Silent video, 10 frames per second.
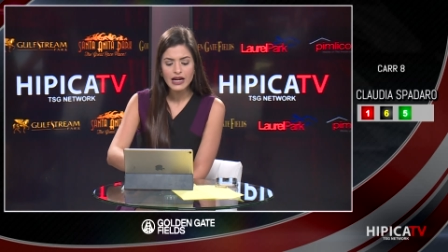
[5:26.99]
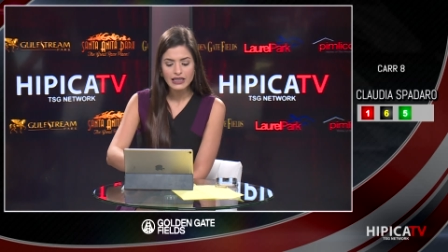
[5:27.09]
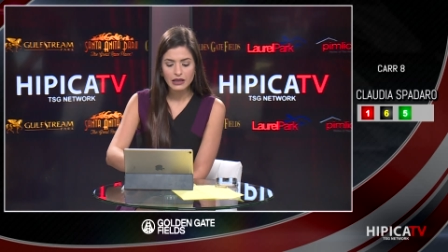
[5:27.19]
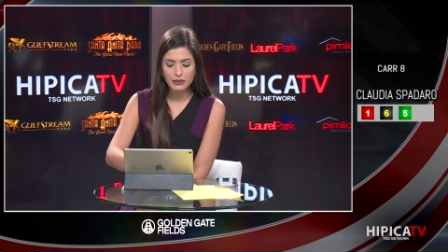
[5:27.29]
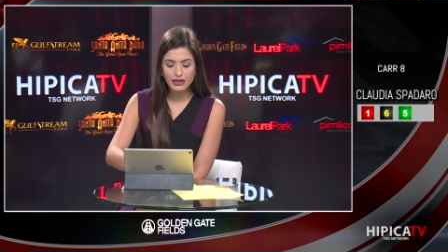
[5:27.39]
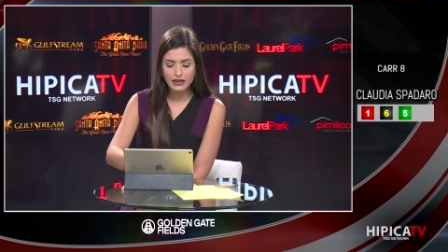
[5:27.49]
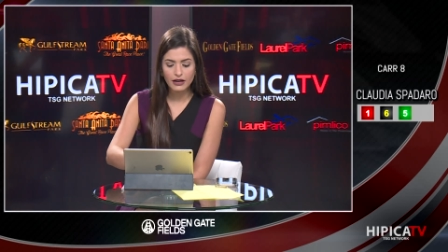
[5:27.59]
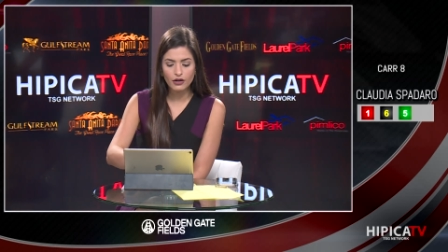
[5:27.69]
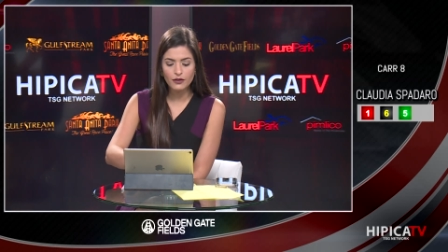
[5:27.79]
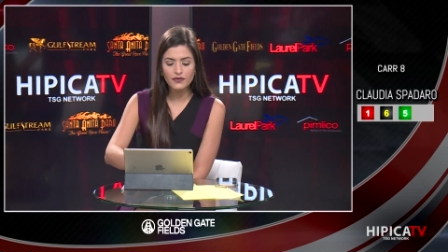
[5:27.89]
También
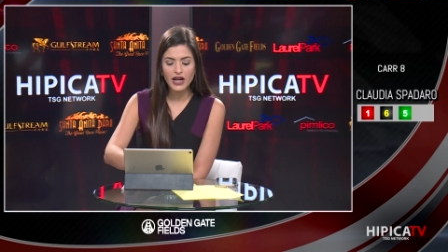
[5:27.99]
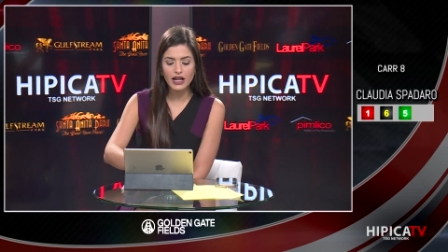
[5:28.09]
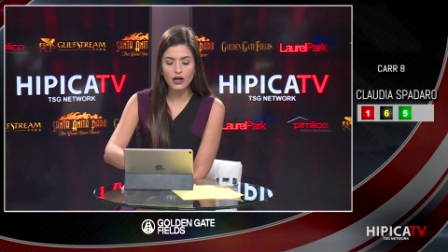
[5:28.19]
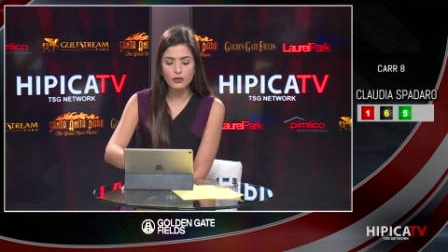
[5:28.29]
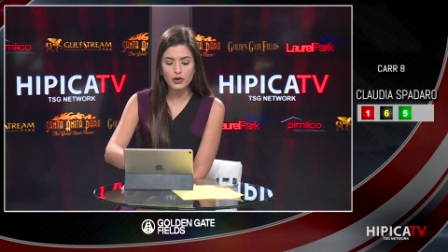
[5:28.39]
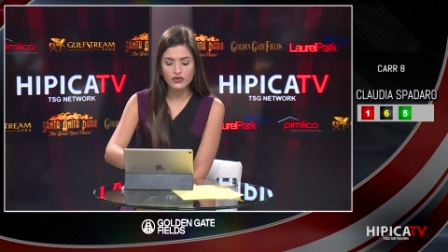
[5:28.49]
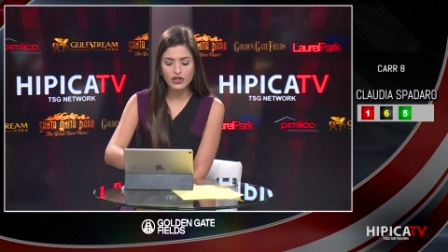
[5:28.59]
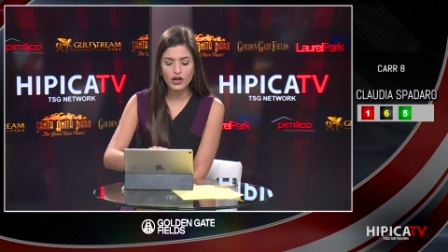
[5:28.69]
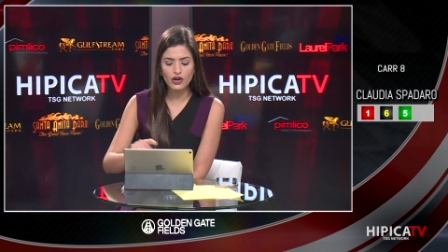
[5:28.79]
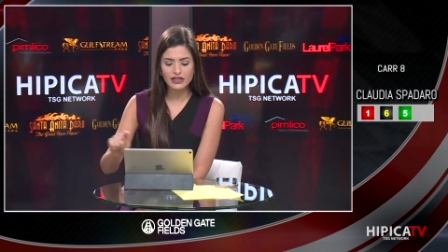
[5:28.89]
tengo a la número
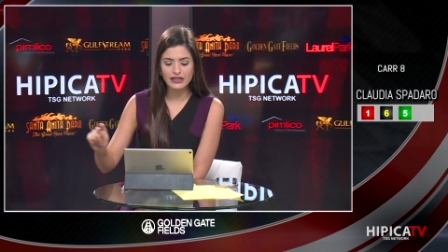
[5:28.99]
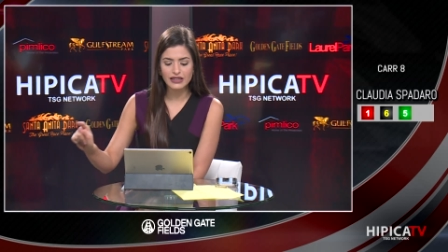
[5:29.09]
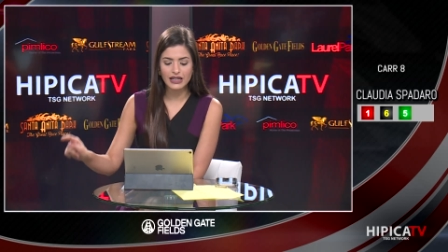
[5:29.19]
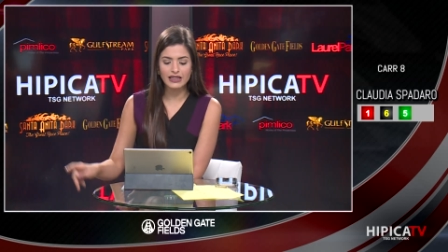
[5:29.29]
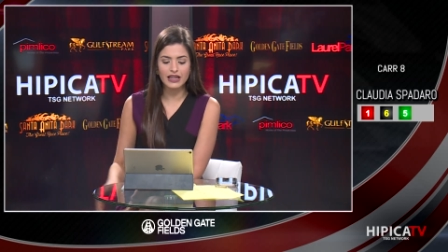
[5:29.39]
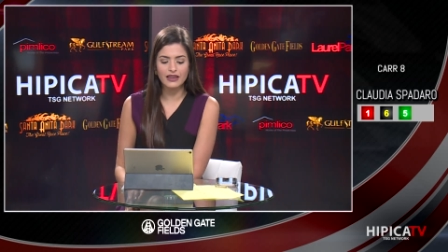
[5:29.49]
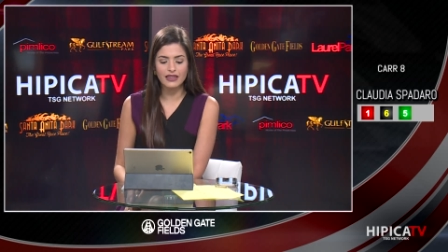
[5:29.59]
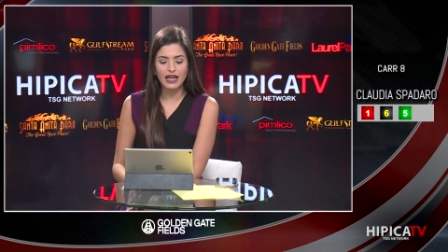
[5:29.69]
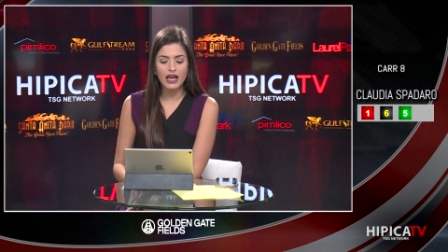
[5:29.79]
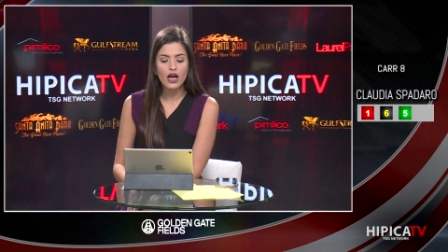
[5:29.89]
5 que se trata
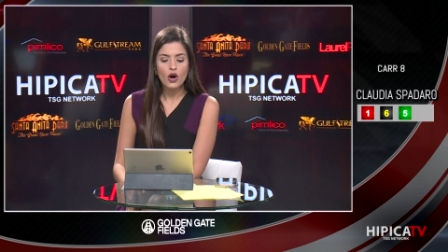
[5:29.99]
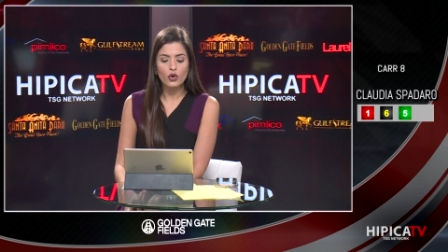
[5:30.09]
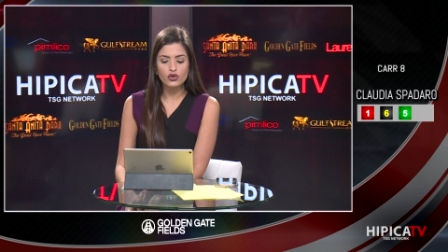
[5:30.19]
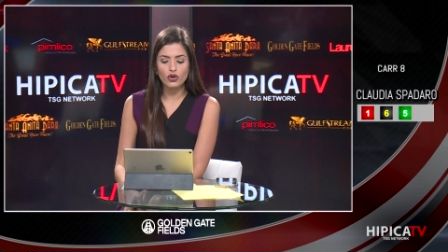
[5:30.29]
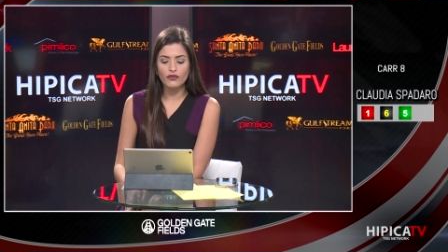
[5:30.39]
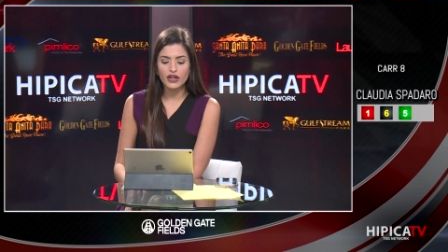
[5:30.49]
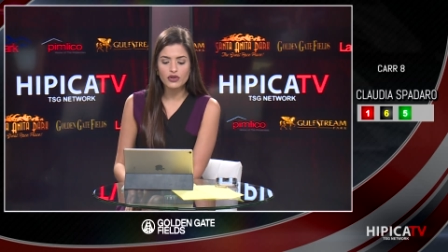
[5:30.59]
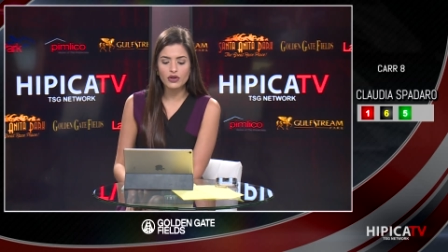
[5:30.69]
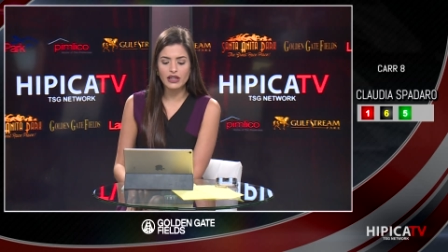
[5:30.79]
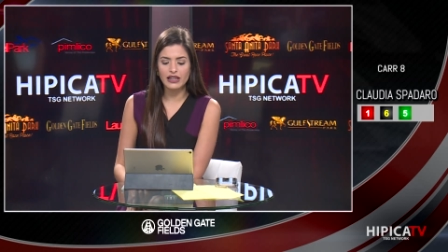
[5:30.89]
de Usual
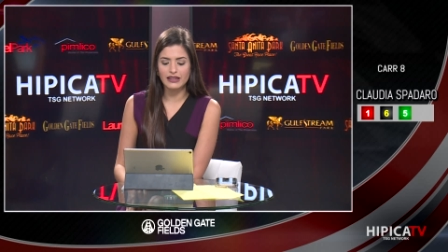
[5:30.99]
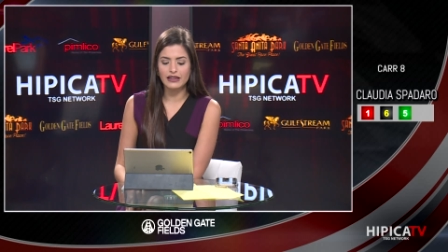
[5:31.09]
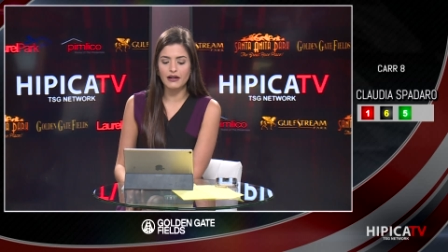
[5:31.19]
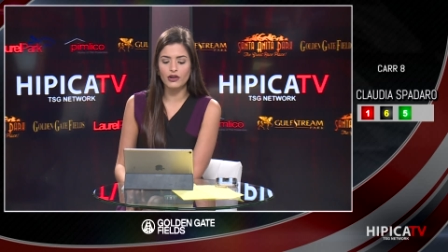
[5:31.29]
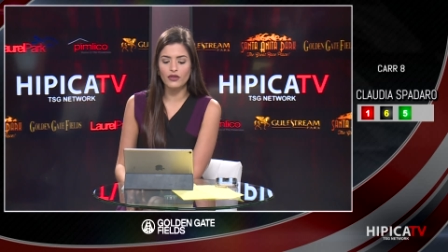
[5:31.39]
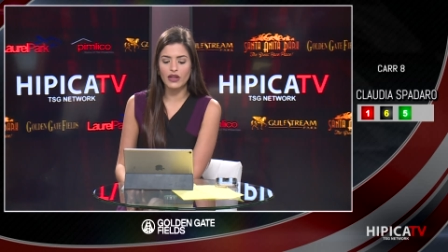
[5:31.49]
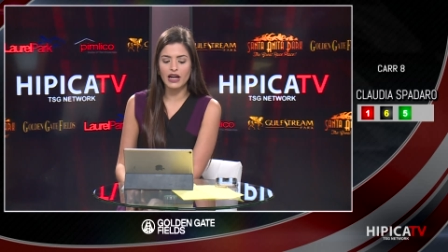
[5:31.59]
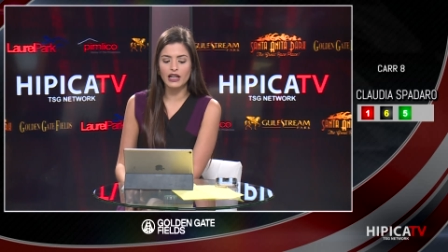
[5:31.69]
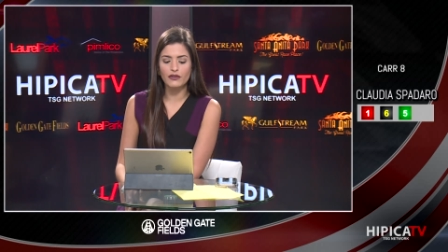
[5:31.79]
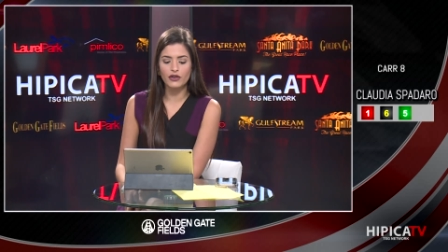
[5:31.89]
Victory del establo de
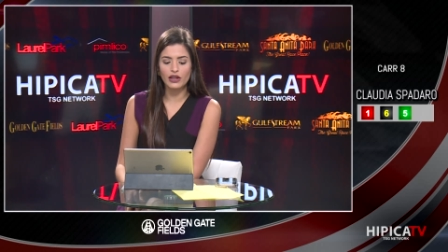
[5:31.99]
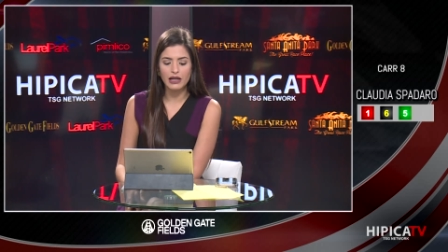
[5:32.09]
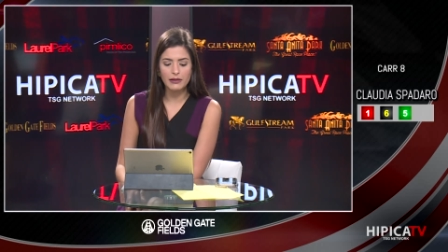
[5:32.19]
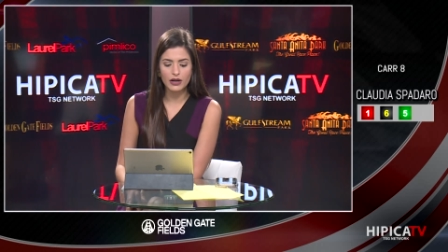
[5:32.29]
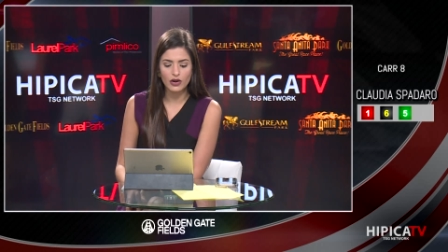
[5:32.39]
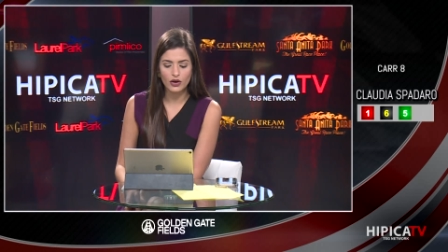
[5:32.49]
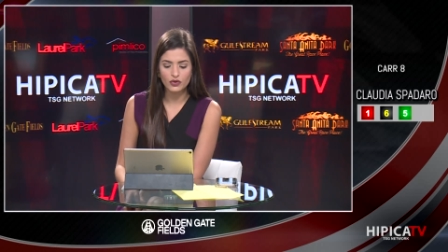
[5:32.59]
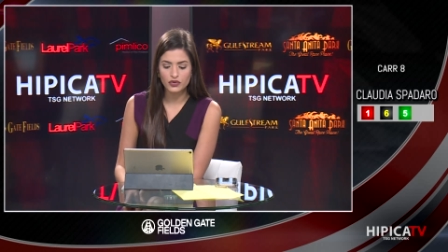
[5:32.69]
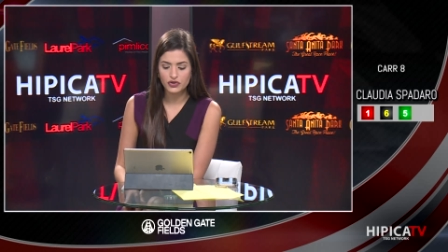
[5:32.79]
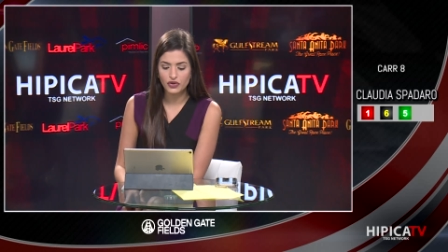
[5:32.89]
Clifford de Lima con la
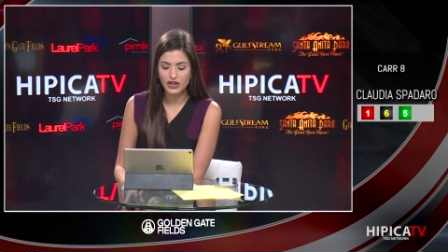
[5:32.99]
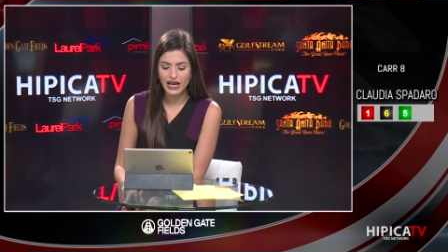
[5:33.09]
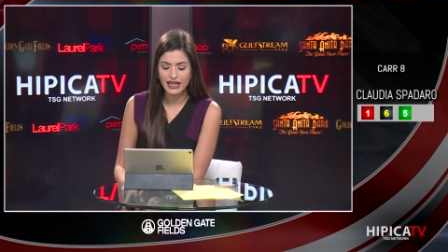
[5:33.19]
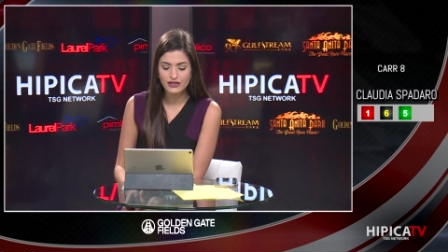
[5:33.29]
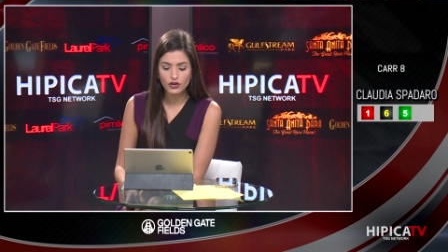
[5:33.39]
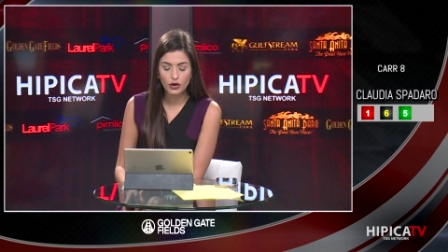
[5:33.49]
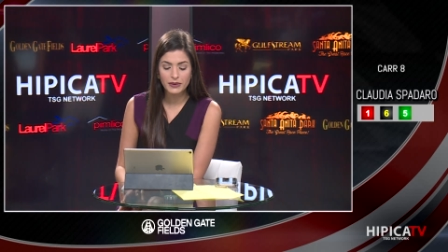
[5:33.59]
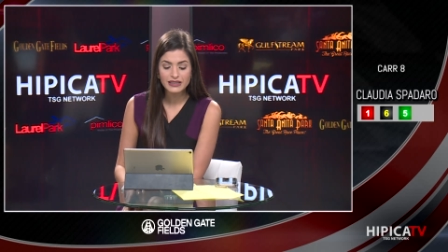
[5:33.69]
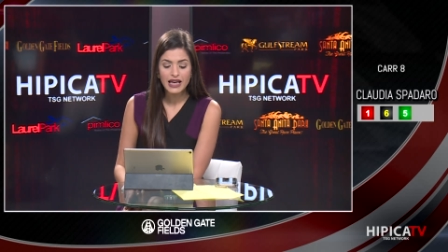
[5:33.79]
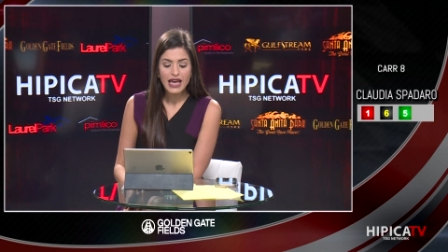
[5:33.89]
conducción de Alex Gómez